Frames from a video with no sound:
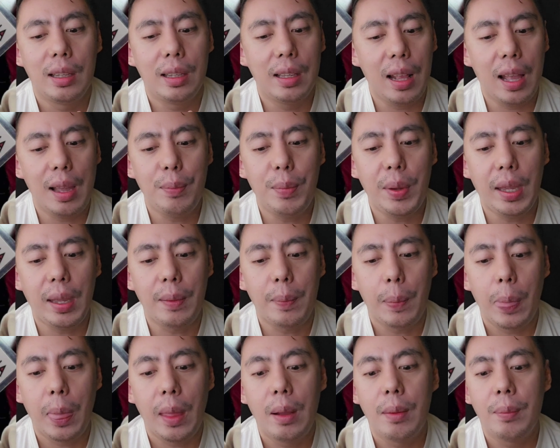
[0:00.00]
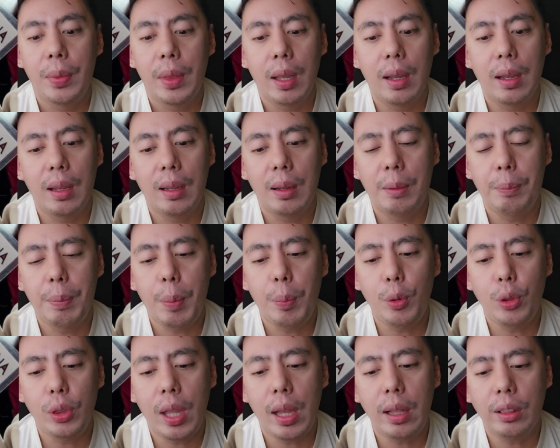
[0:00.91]
grabe. Uh,
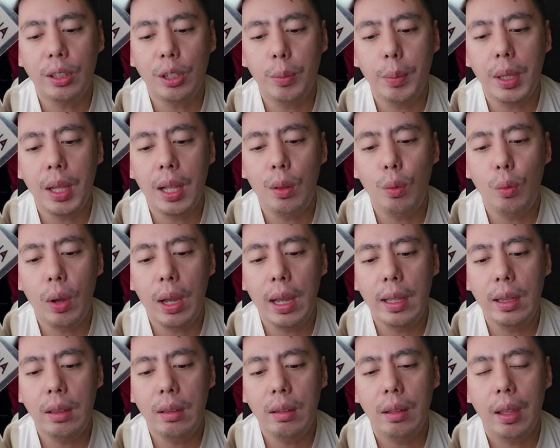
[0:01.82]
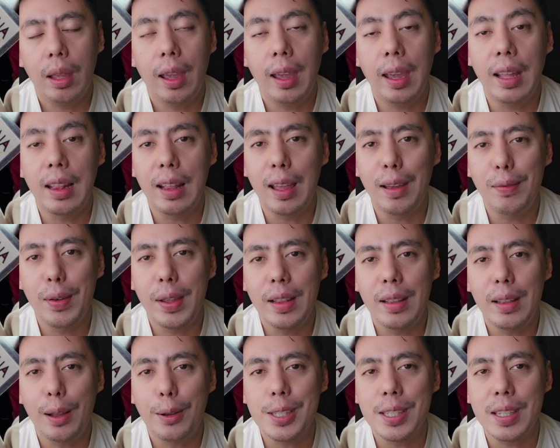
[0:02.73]
papuntang Terminal 1,
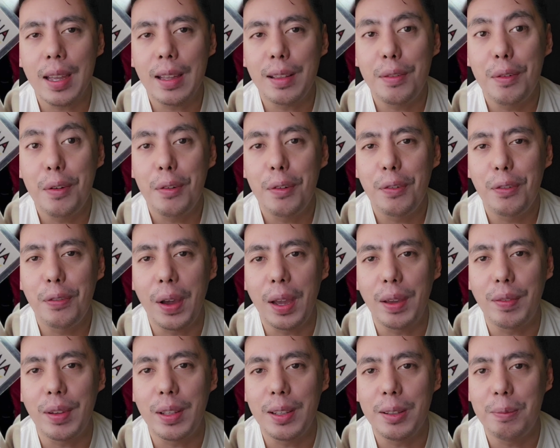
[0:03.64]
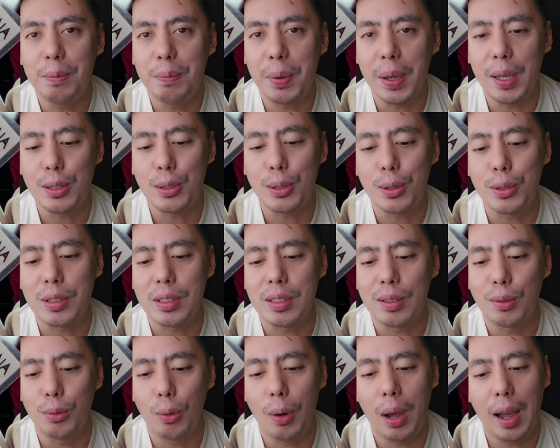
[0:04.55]
11,000 500
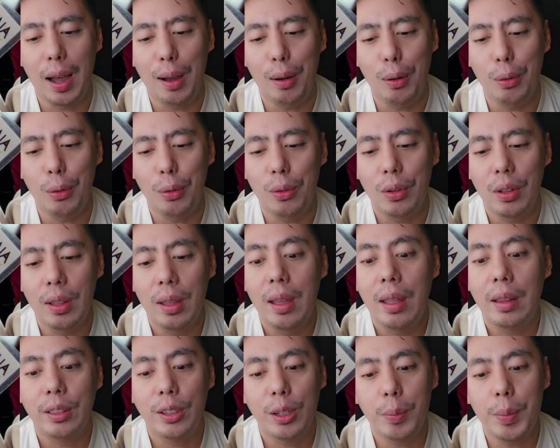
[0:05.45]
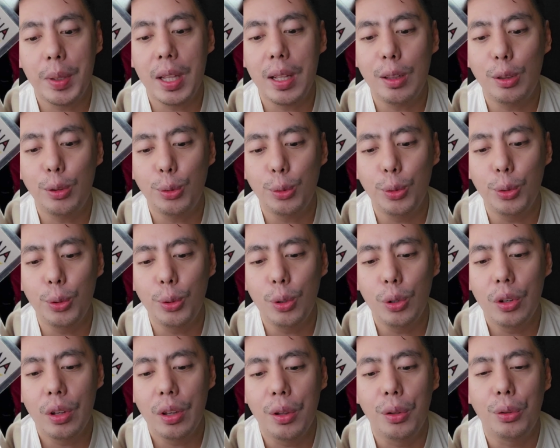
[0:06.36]
pesos. Wow! Terminal
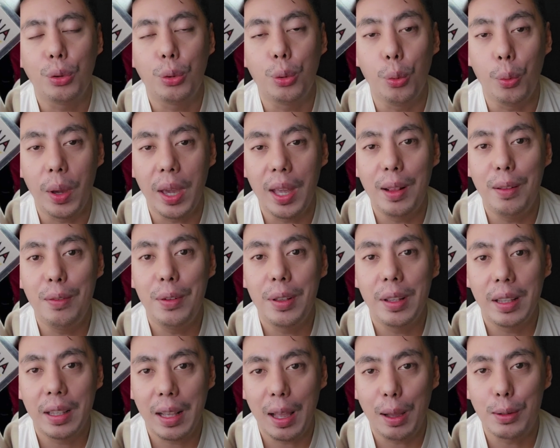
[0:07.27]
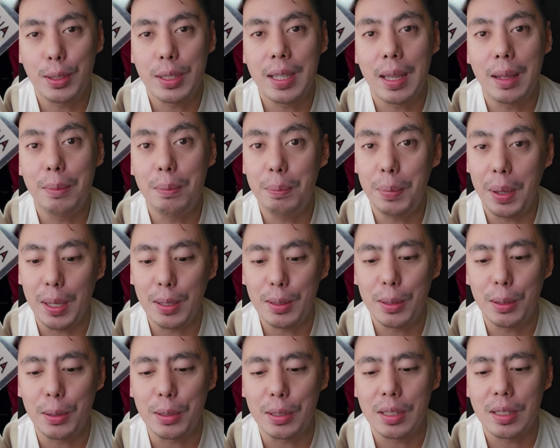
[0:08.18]
2, 12,000
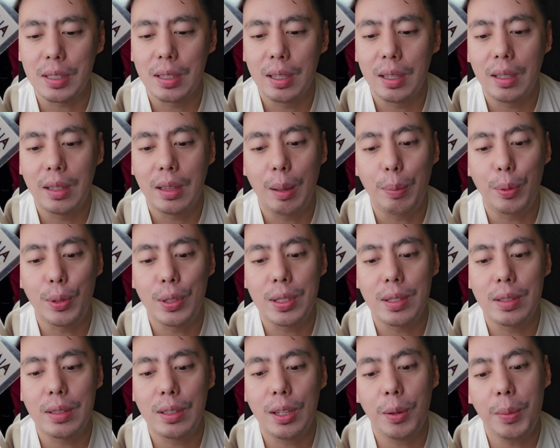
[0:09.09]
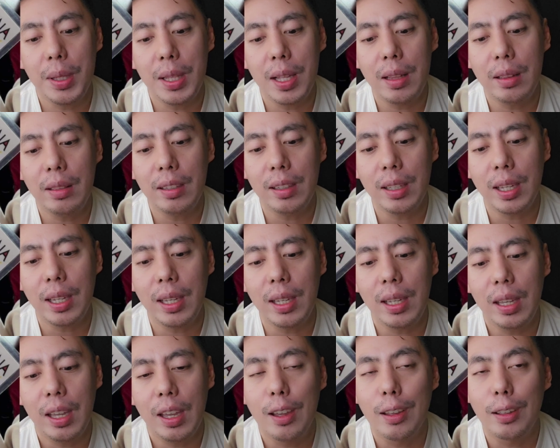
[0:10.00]
pesos. Tapos Terminal
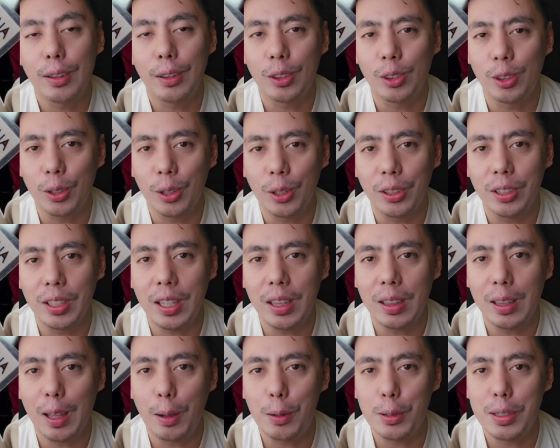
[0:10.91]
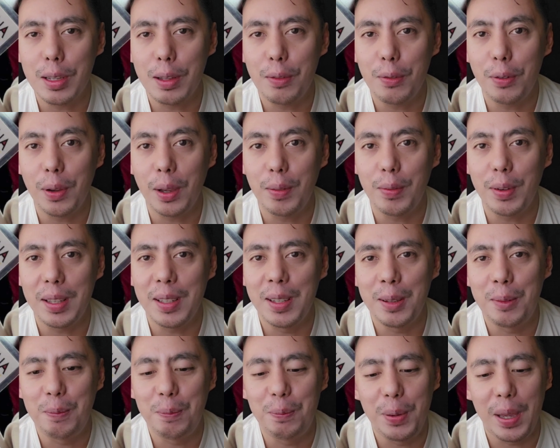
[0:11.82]
3,
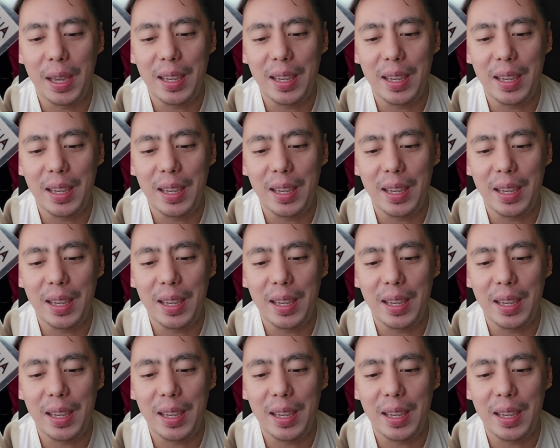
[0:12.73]
13,500